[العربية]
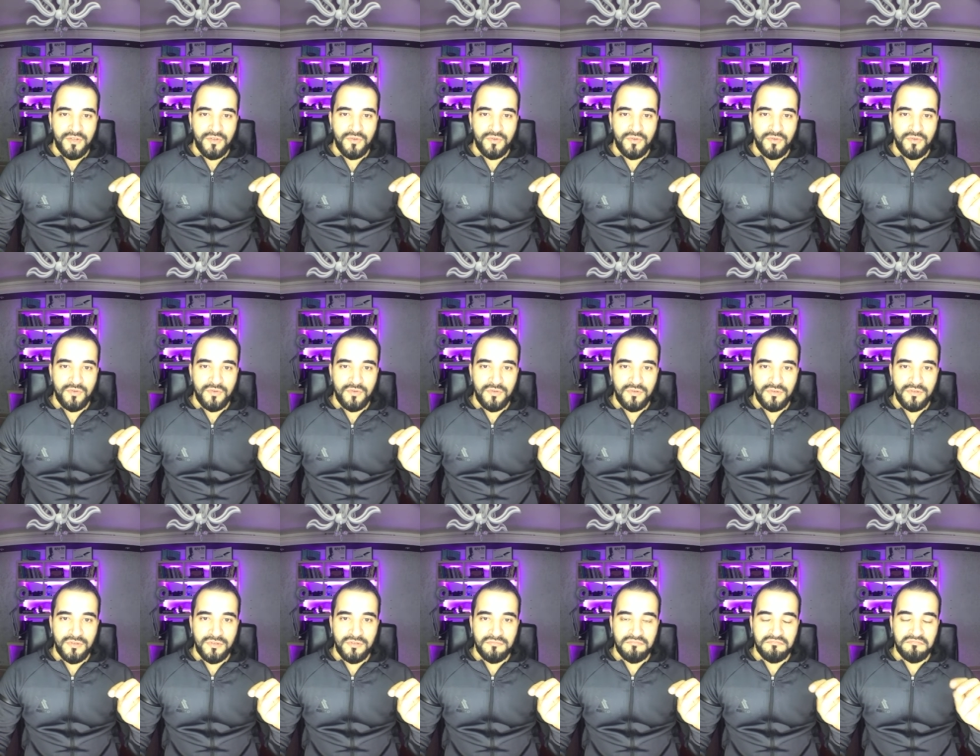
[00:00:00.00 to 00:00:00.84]

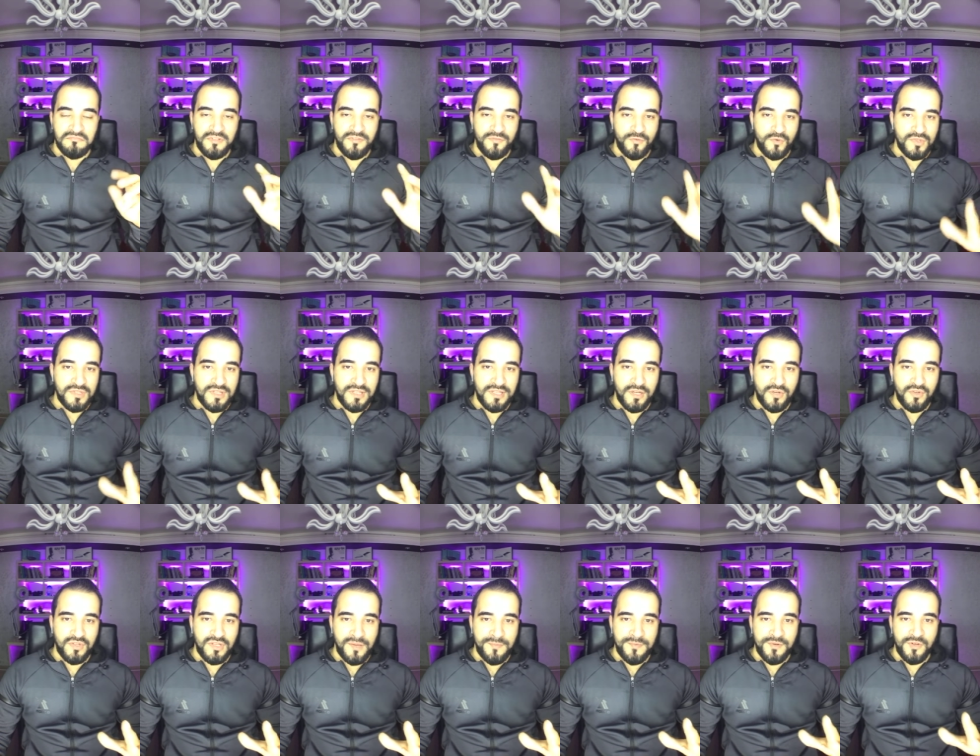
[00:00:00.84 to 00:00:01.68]
والفلوس اللي
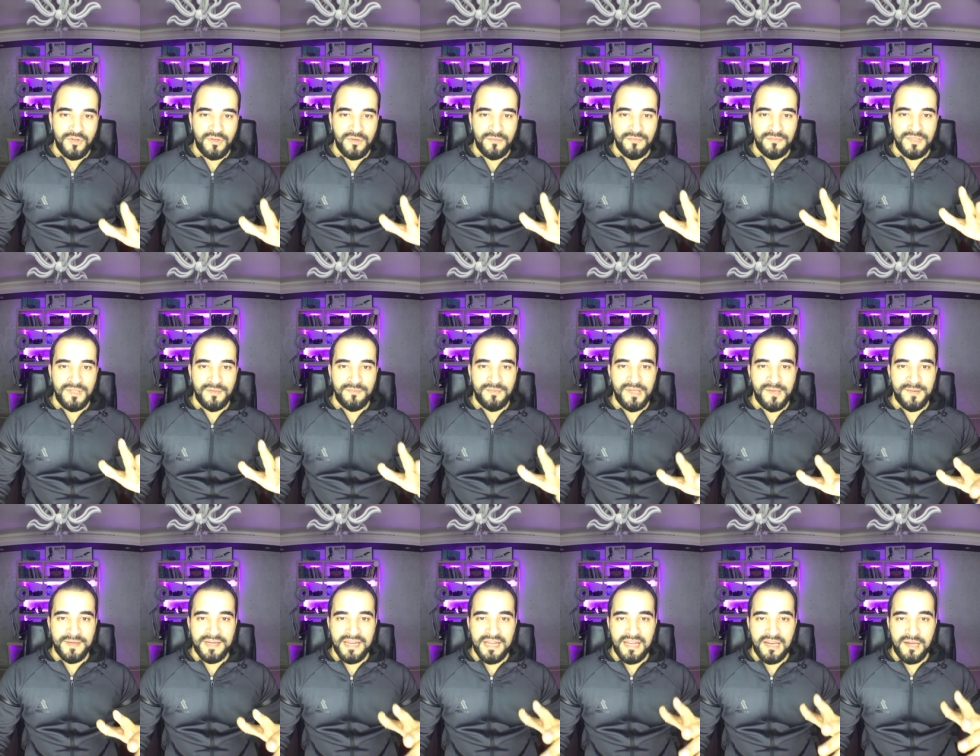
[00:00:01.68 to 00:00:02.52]
تاخدها منهم تبدأ
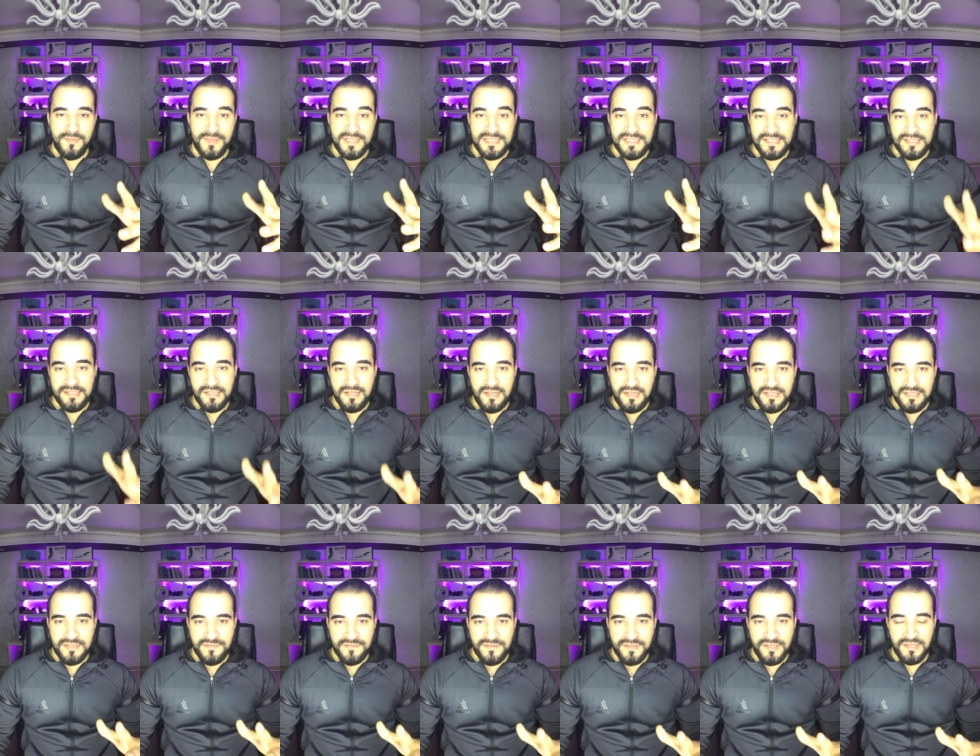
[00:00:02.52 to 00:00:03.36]
من خلال البزنس
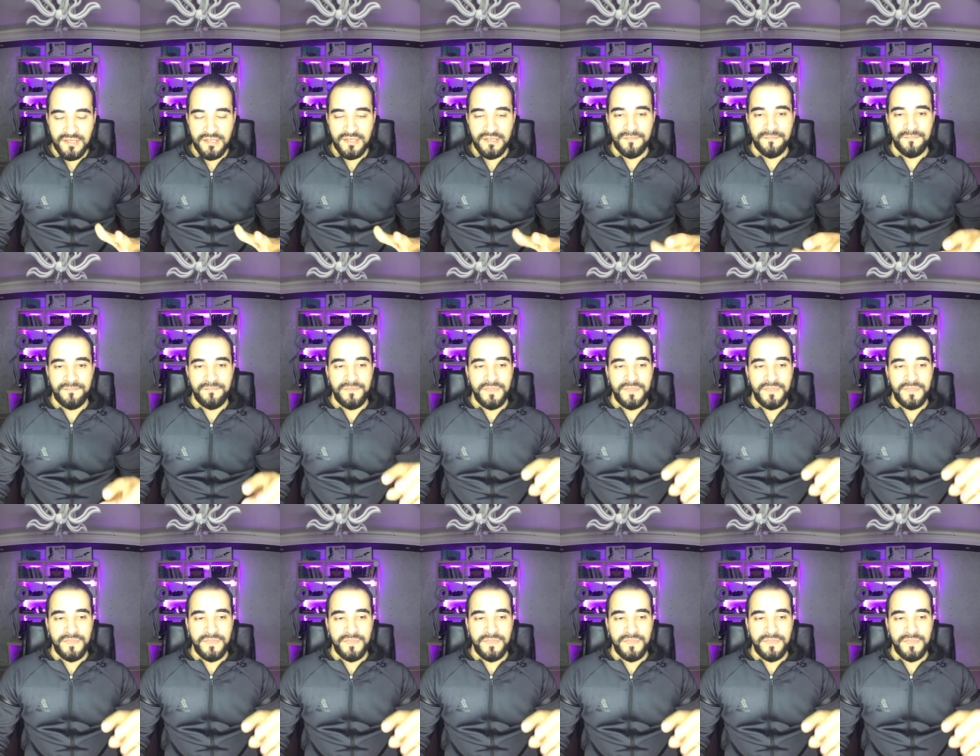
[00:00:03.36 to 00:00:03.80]
الخاص فيك